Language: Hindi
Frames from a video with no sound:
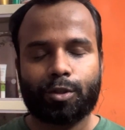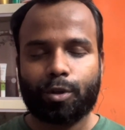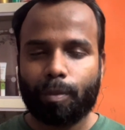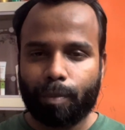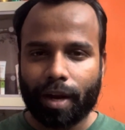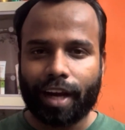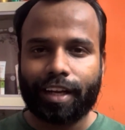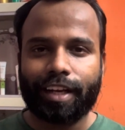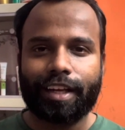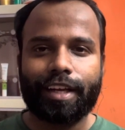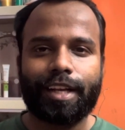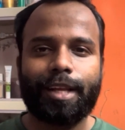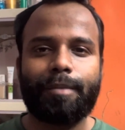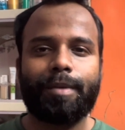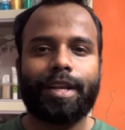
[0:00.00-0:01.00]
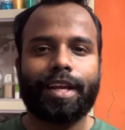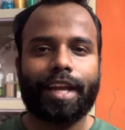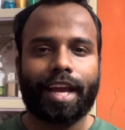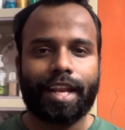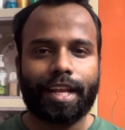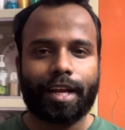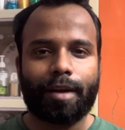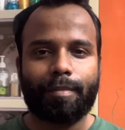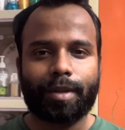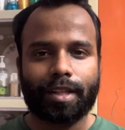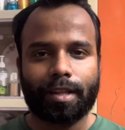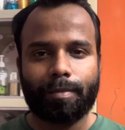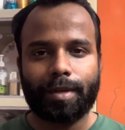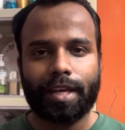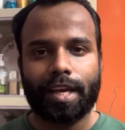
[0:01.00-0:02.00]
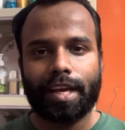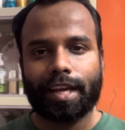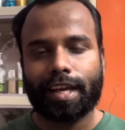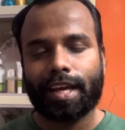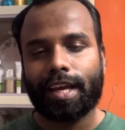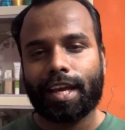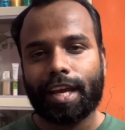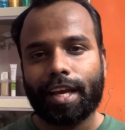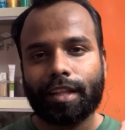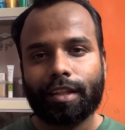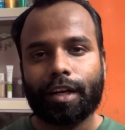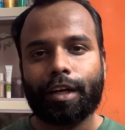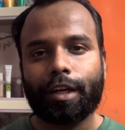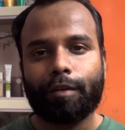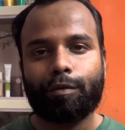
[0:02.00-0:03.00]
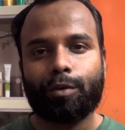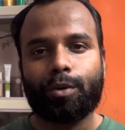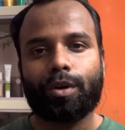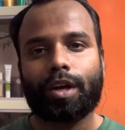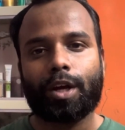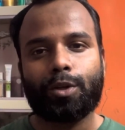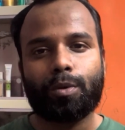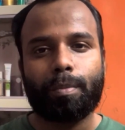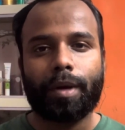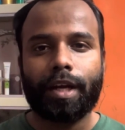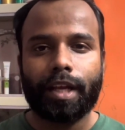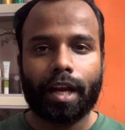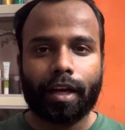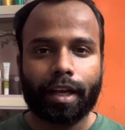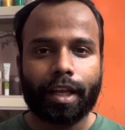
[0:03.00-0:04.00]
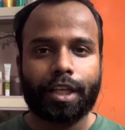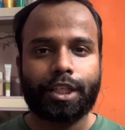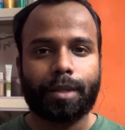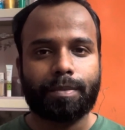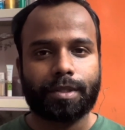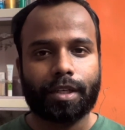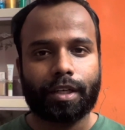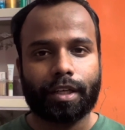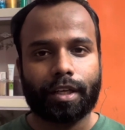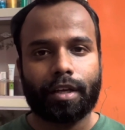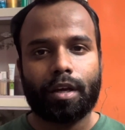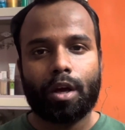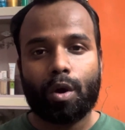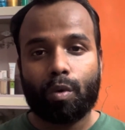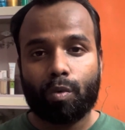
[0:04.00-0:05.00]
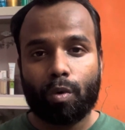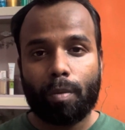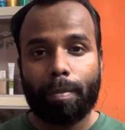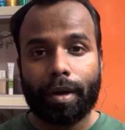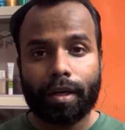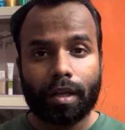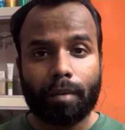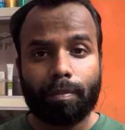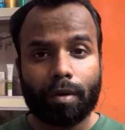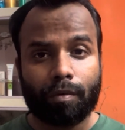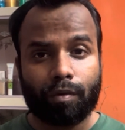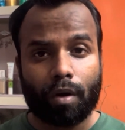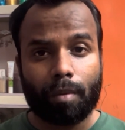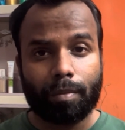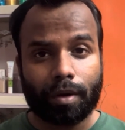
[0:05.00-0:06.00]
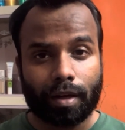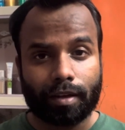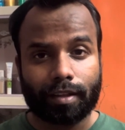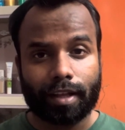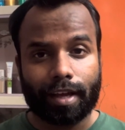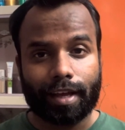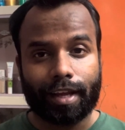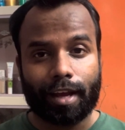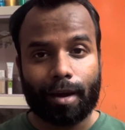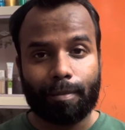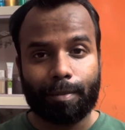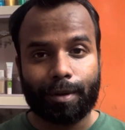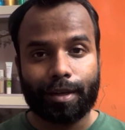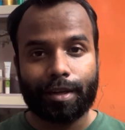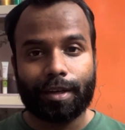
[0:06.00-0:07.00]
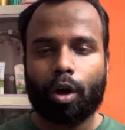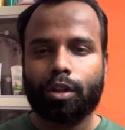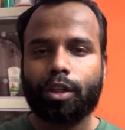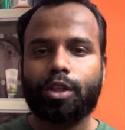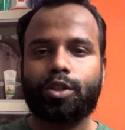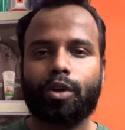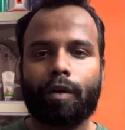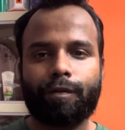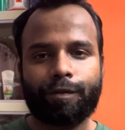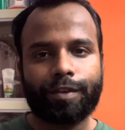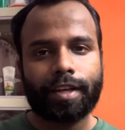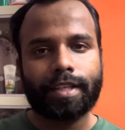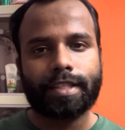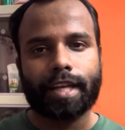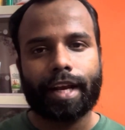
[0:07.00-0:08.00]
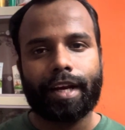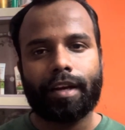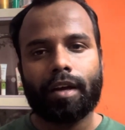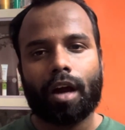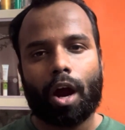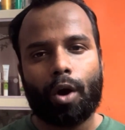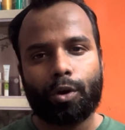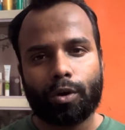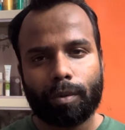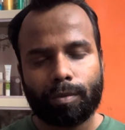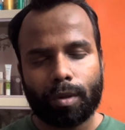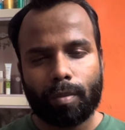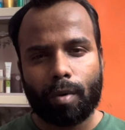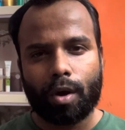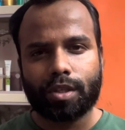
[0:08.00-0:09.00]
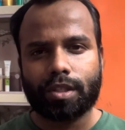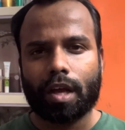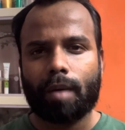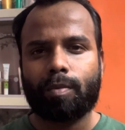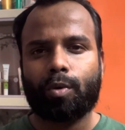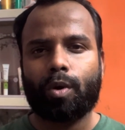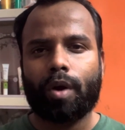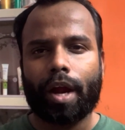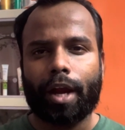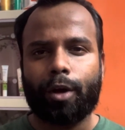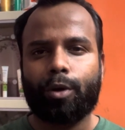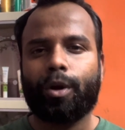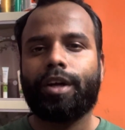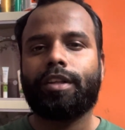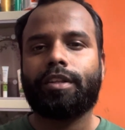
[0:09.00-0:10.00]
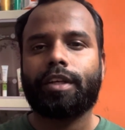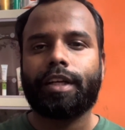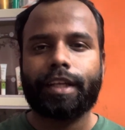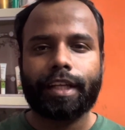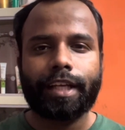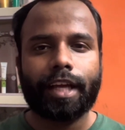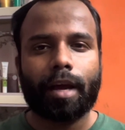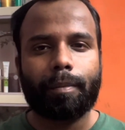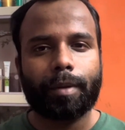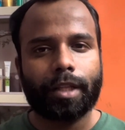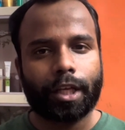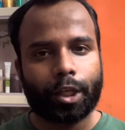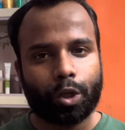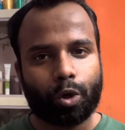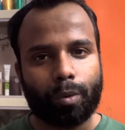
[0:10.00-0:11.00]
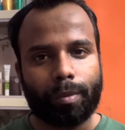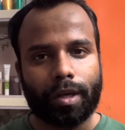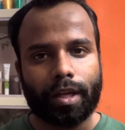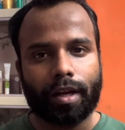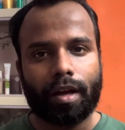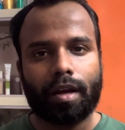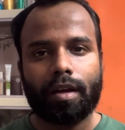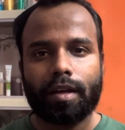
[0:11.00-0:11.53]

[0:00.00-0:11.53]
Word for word: सो प्रैक्टिकली मेरे कहने का मतलब ये है कि ए थर्टी फोर का जो मीडिया टेक चिपसेट है वो बेटर परफॉर्म करता है यहाँ पे ऑन द सॉफ्टवेयर साइड आउट ऑफ द बॉक्स आपको एंड्रॉइड थर्टीन यहाँ पे देखने को मिलेगा